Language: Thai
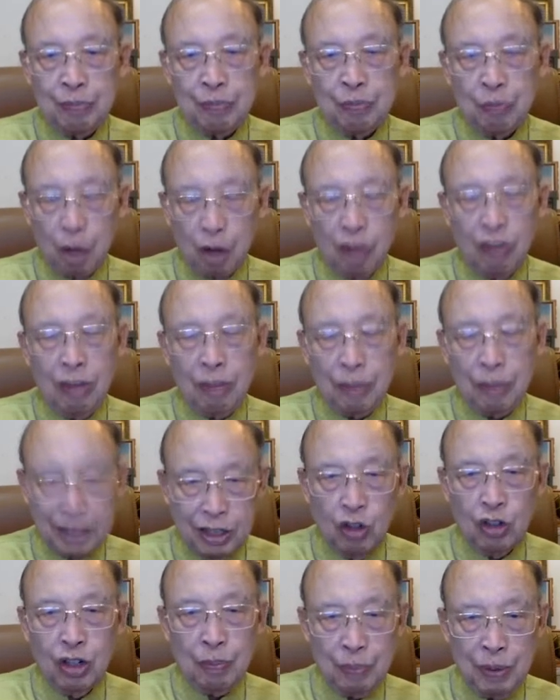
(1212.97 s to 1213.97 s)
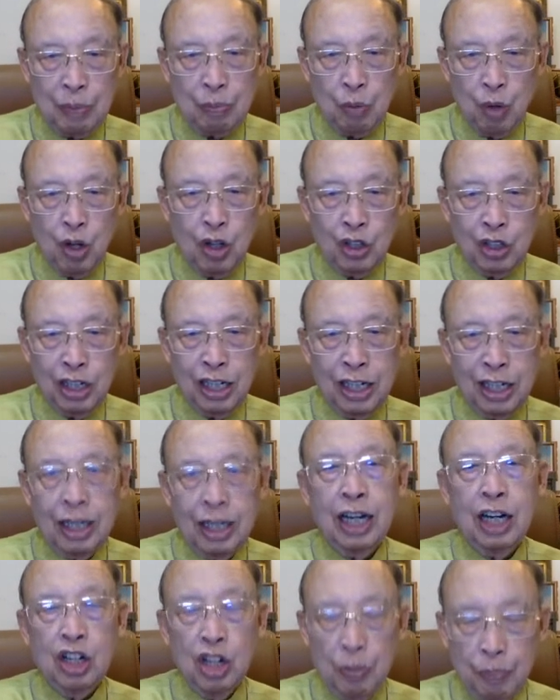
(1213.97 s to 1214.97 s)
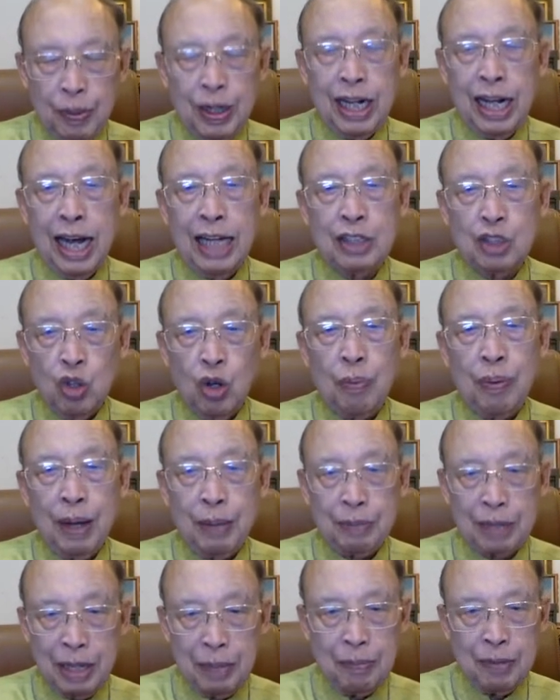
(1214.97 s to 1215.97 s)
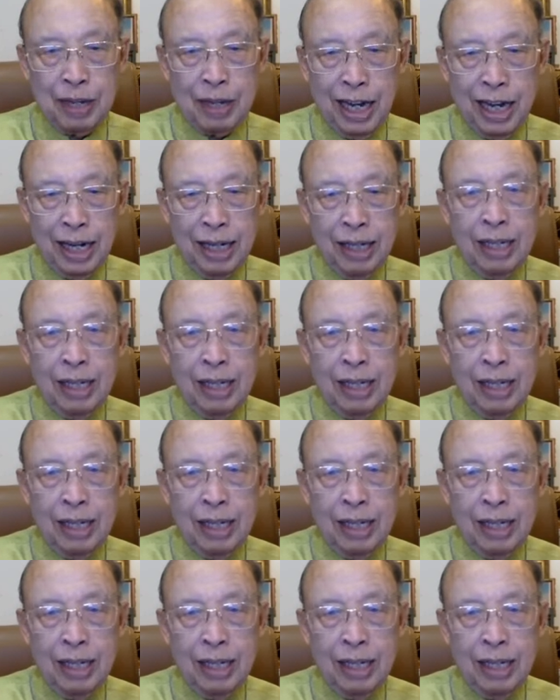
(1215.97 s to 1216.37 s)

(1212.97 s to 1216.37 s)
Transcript: บอกว่าพระเจ้าได้ปีนป่วเขาหน่อยเลยเขาได้ประกาศสุขภาพเข้มแข็ง